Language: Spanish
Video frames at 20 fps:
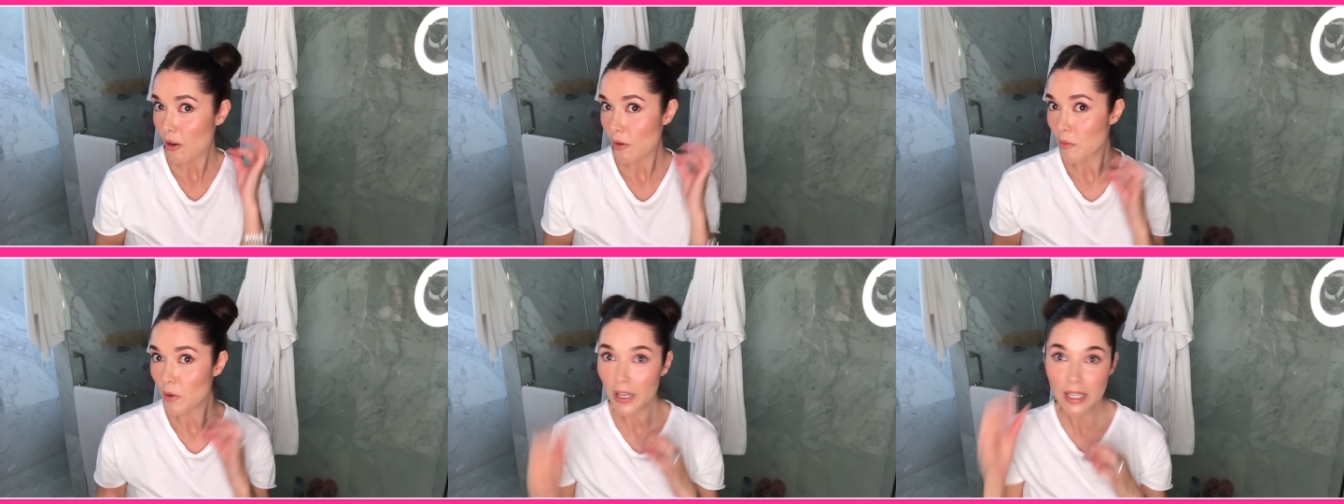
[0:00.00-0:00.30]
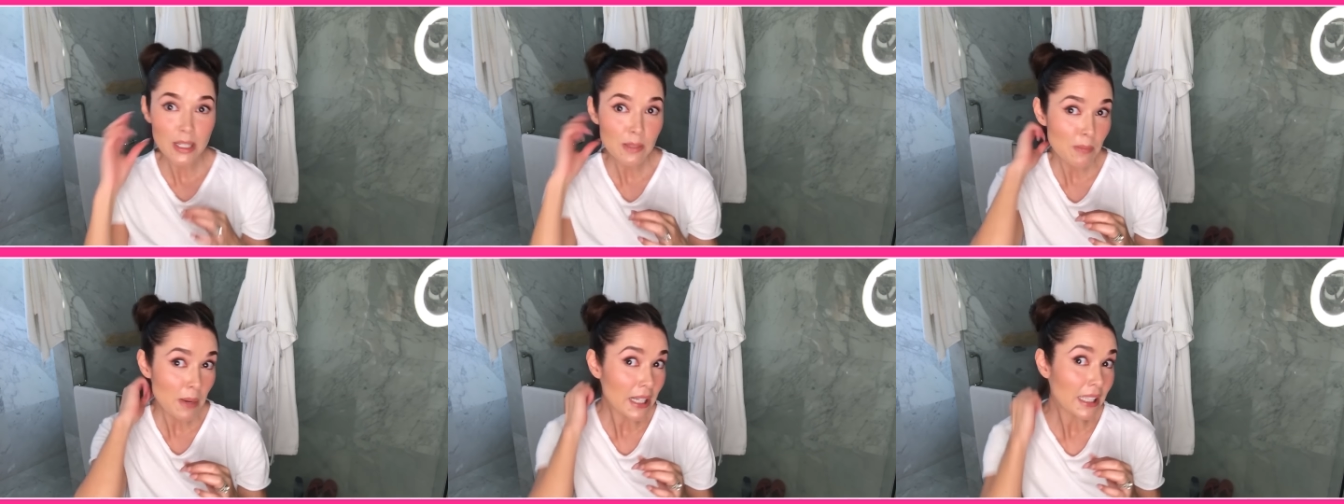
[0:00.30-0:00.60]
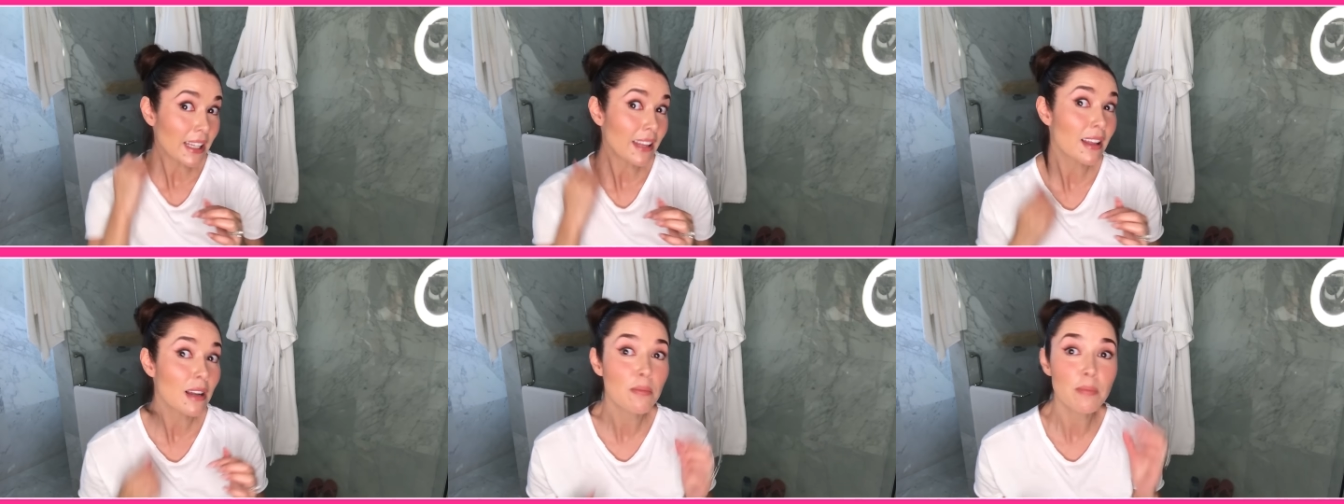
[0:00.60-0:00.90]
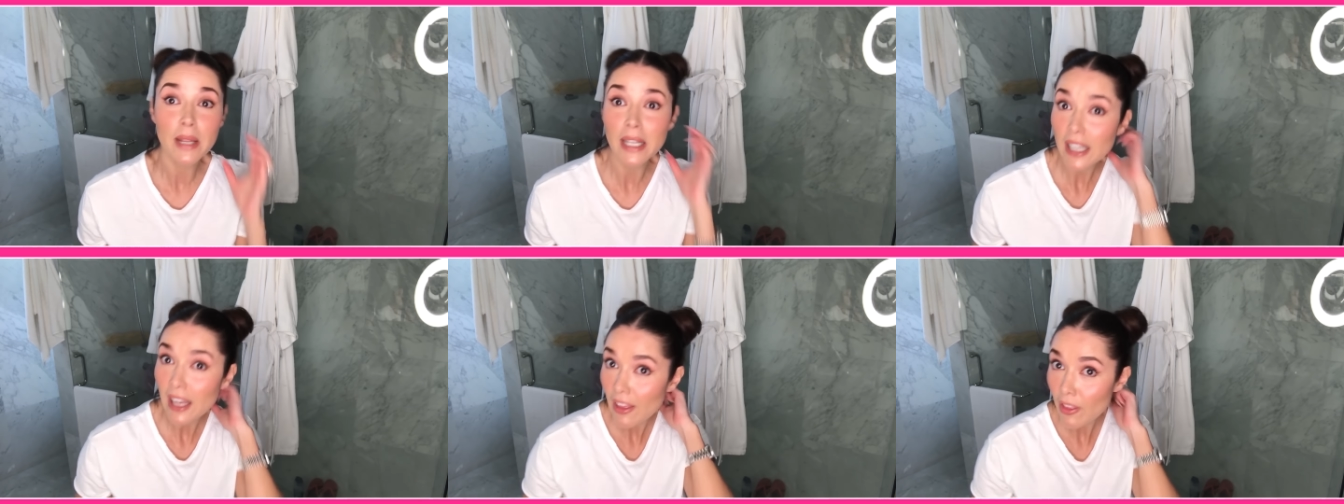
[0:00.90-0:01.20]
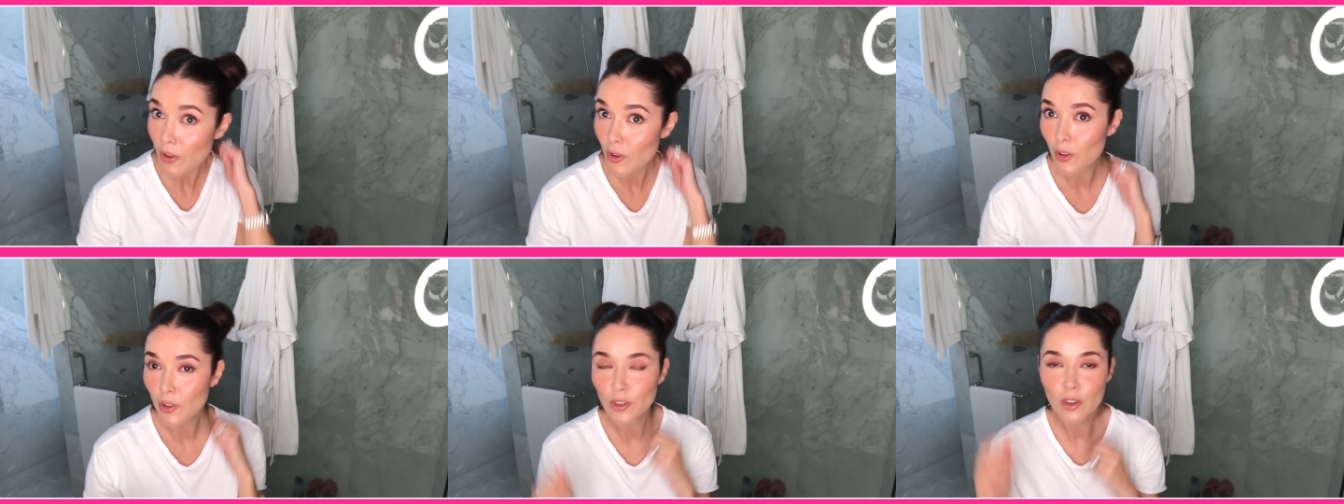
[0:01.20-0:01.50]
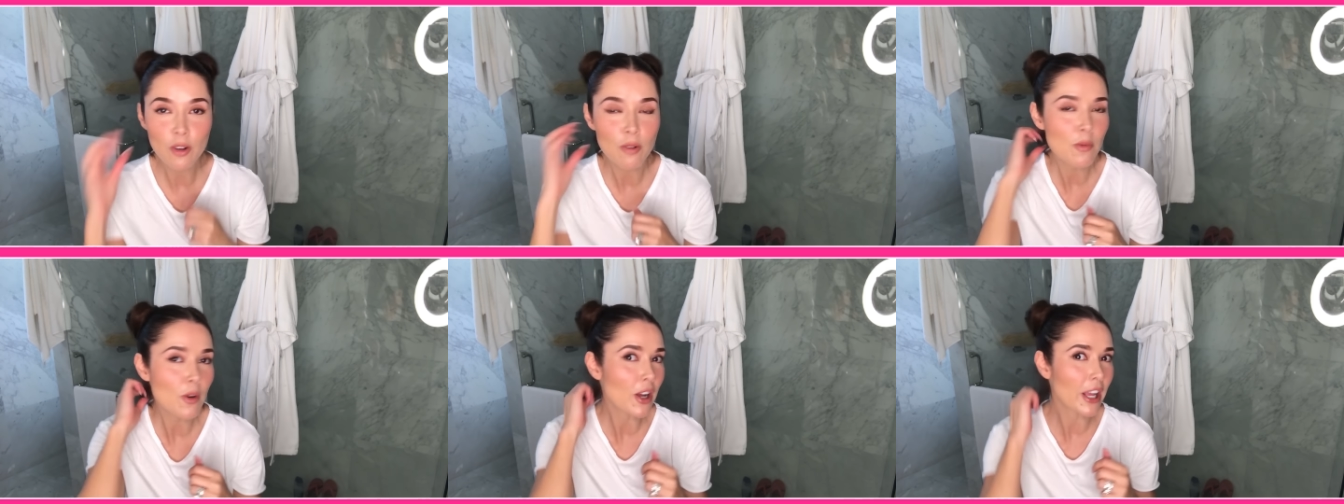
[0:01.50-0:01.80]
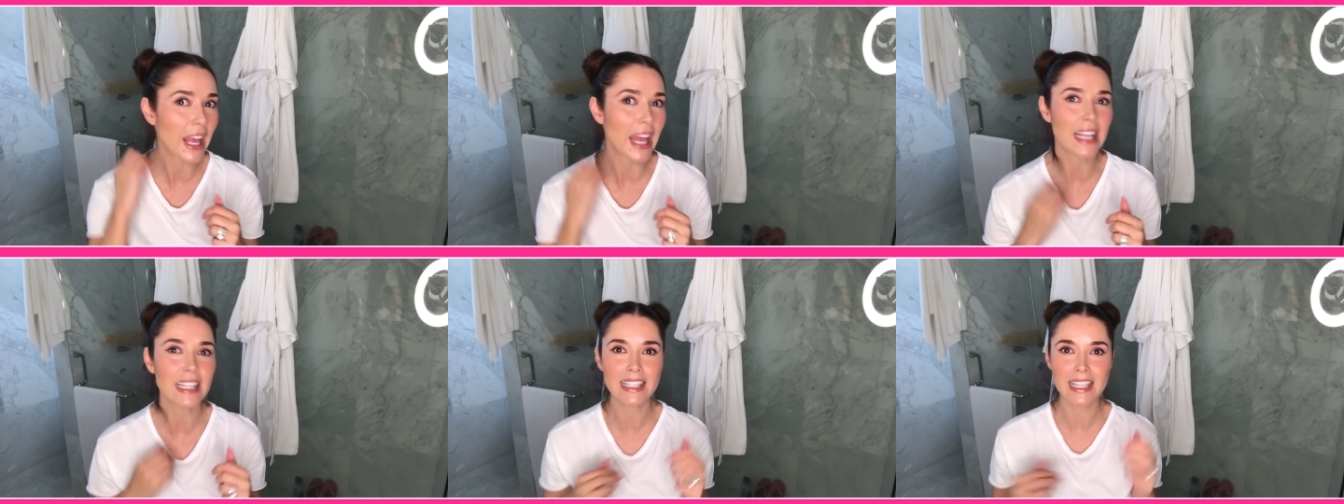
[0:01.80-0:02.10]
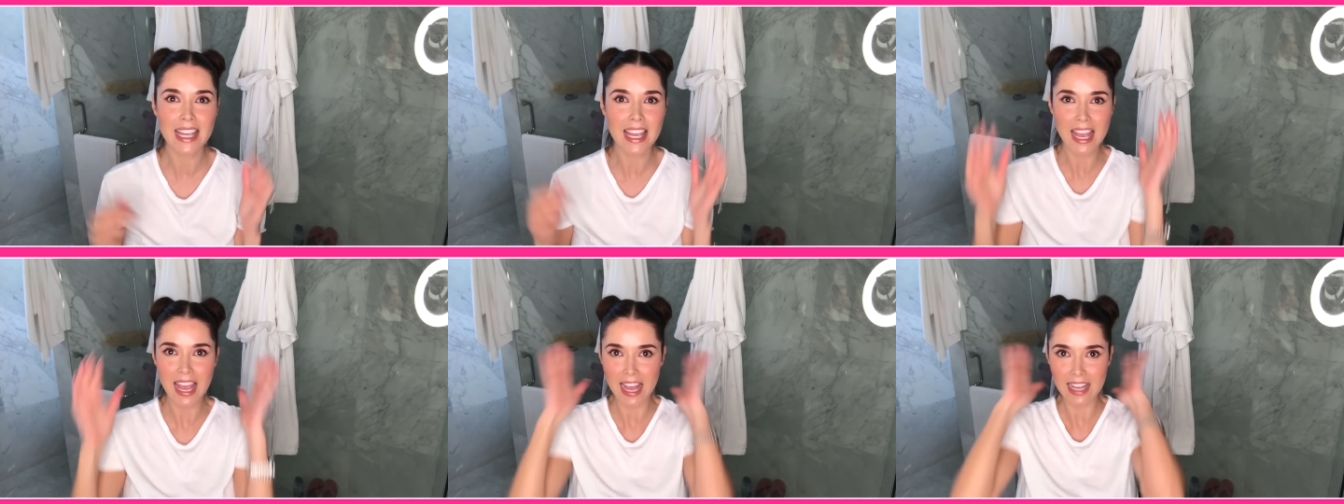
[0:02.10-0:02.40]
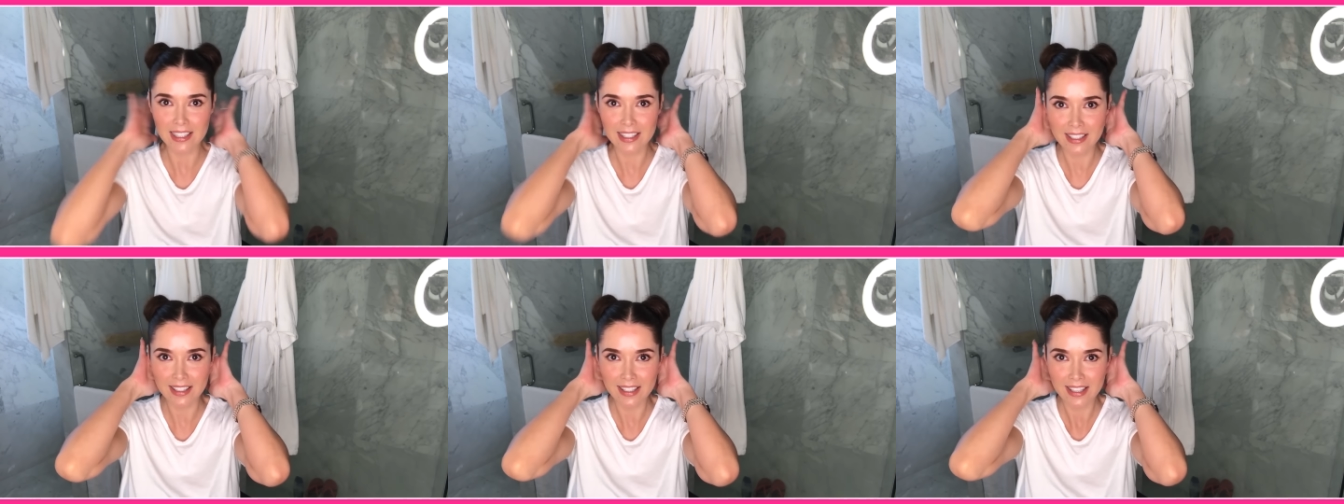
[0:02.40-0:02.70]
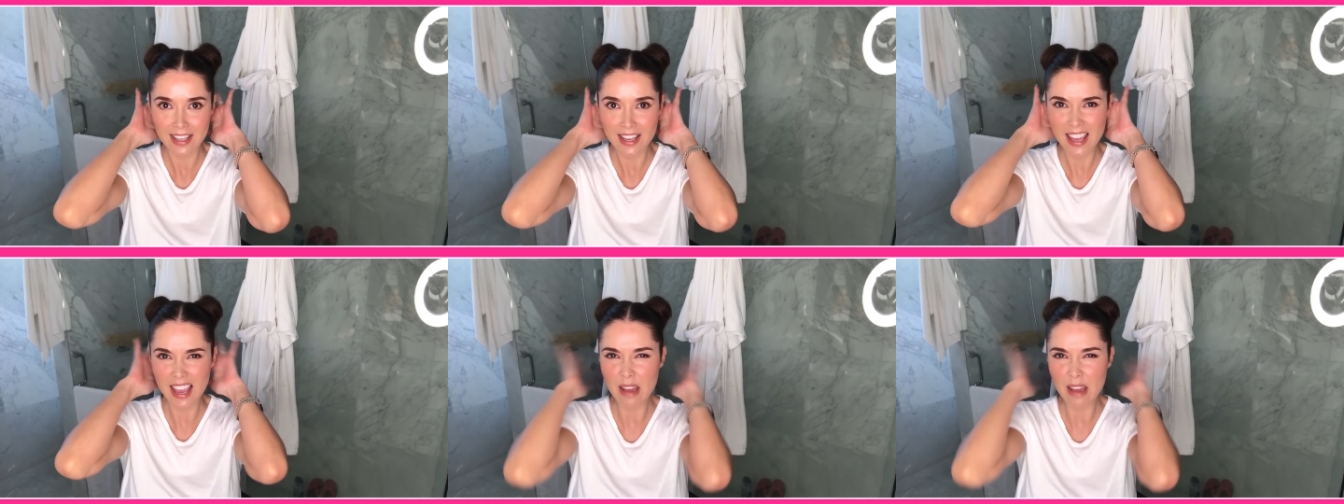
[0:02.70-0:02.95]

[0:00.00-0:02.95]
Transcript: como que es parte del peinado, como que así es.